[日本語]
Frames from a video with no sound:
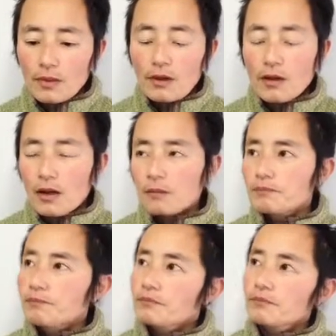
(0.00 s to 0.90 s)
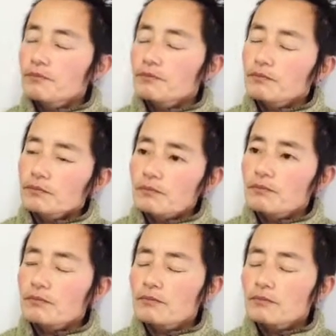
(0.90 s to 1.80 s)
だから、
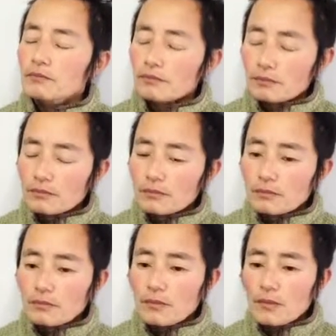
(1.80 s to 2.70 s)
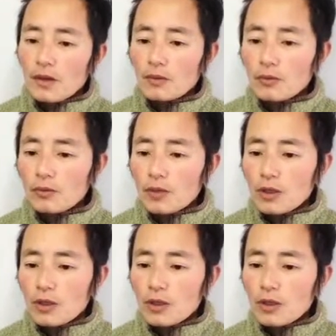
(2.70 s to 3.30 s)
うん、あの